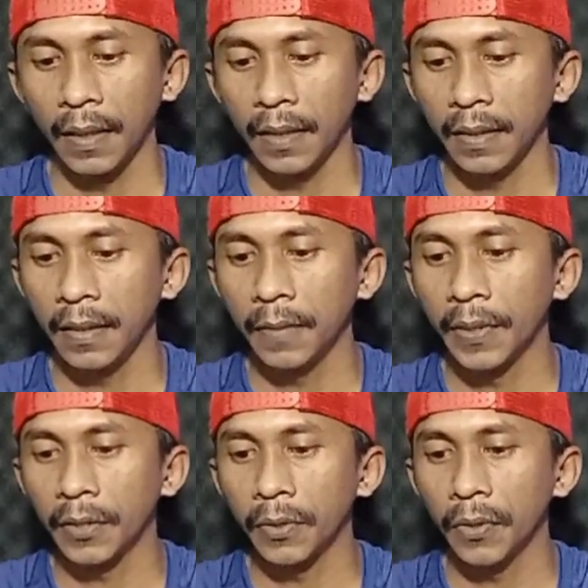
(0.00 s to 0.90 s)
dan ini
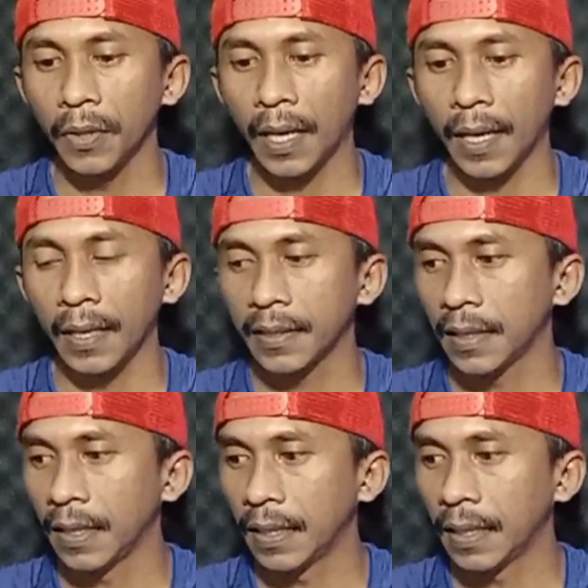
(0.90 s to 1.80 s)
dibentuk agak
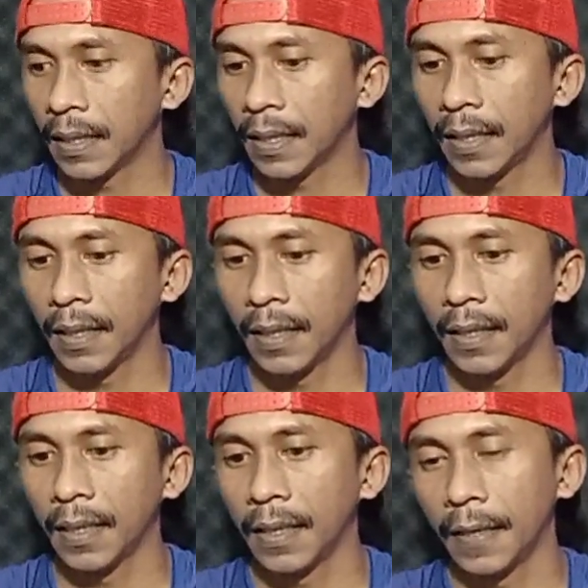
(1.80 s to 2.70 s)
sedikit
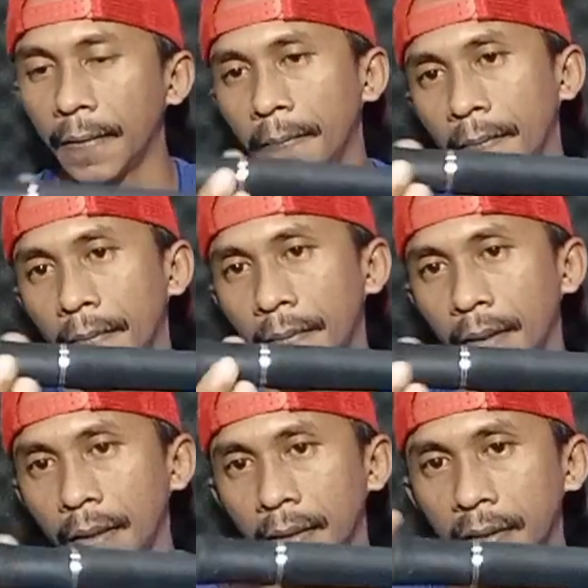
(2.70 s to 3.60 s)
uh,
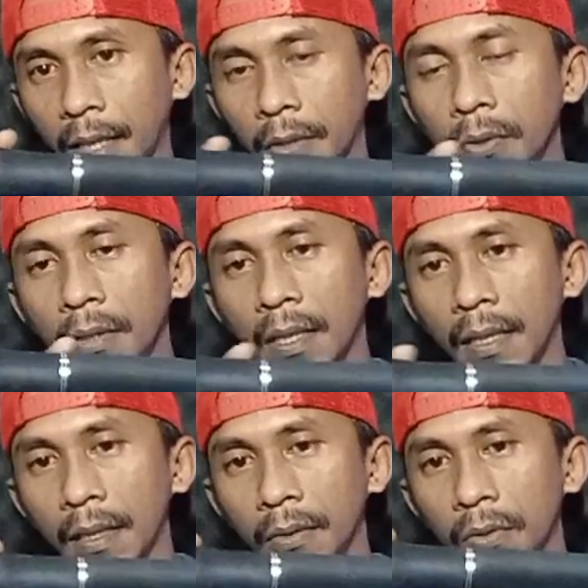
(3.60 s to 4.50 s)
cekung
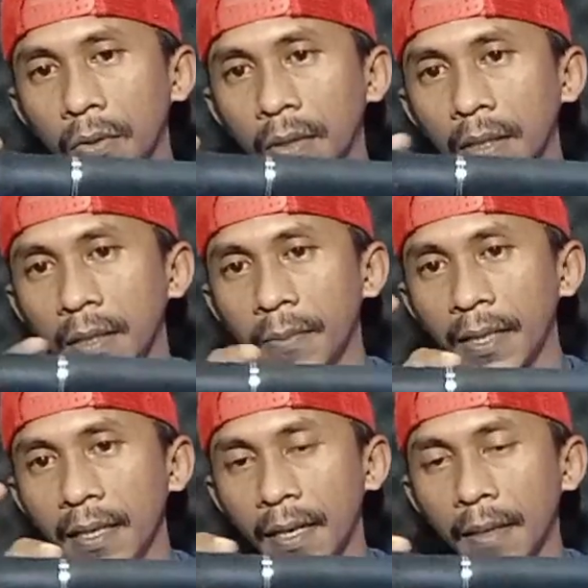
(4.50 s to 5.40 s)
uh, untuk di
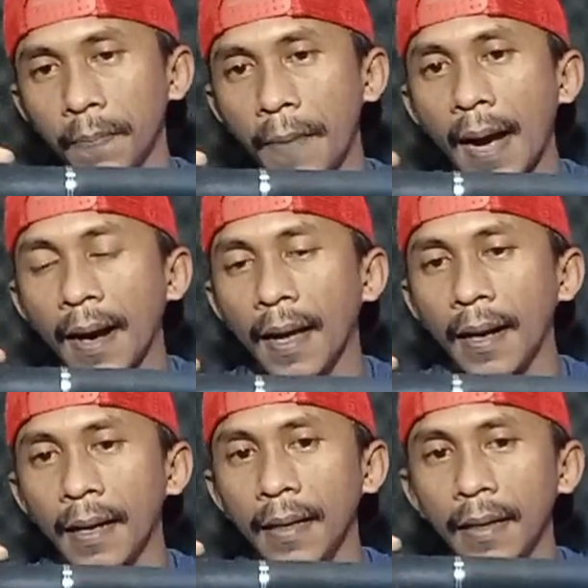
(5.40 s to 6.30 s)
bagian
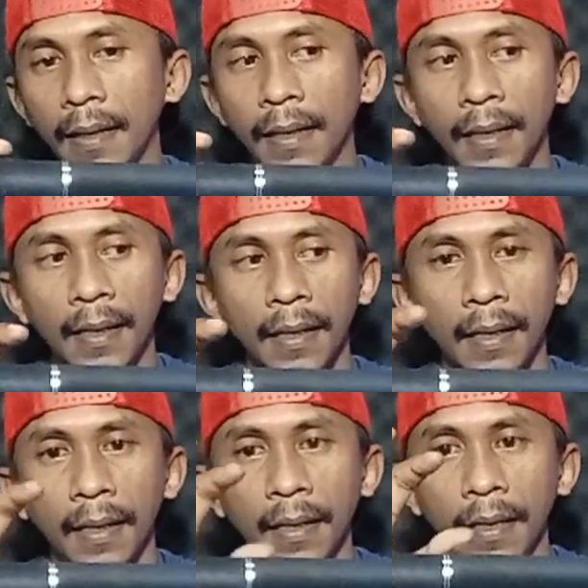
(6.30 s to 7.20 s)
pangkal uh,
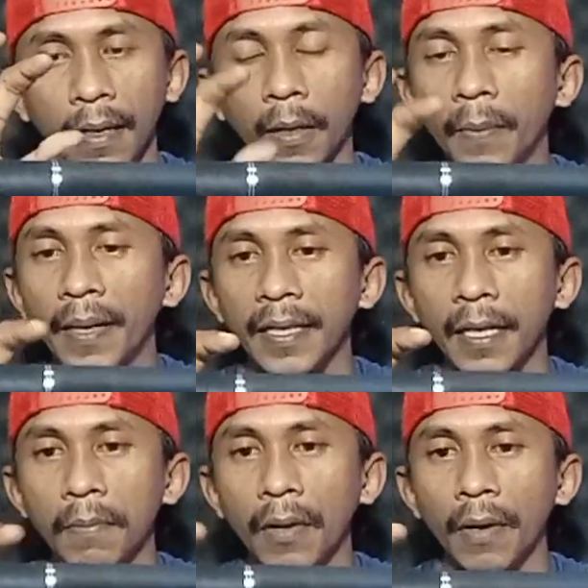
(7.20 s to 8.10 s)
uh,
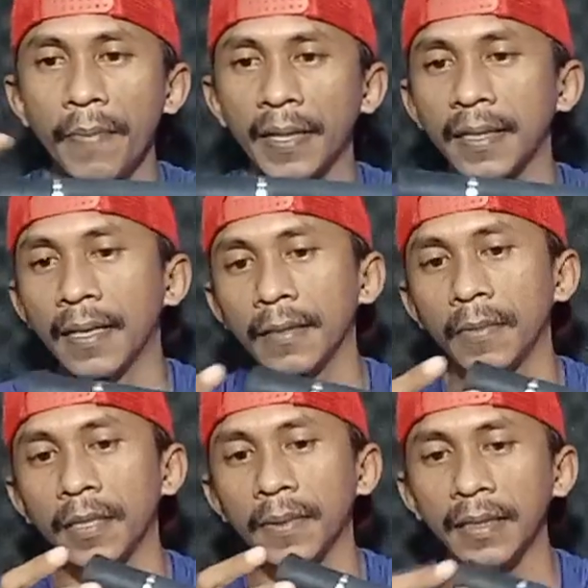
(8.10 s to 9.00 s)
bagian bawah batnya
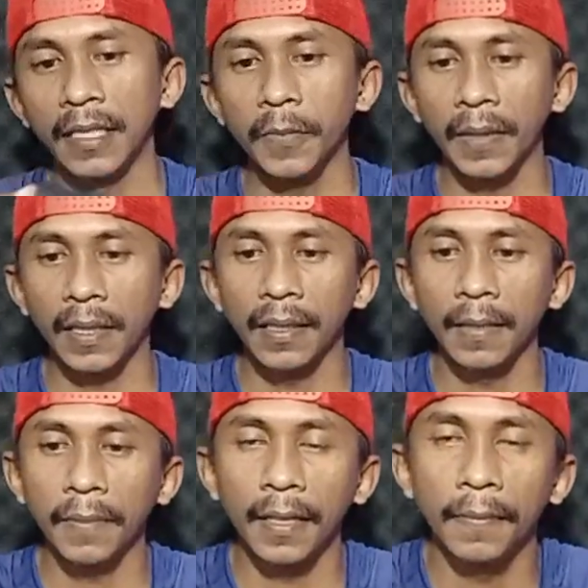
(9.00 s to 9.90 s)
teman-teman jadi seperti
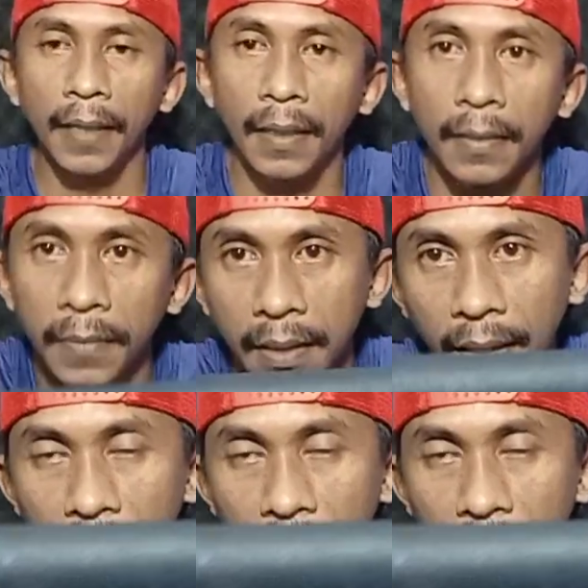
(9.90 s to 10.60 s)
ini penampakan lebih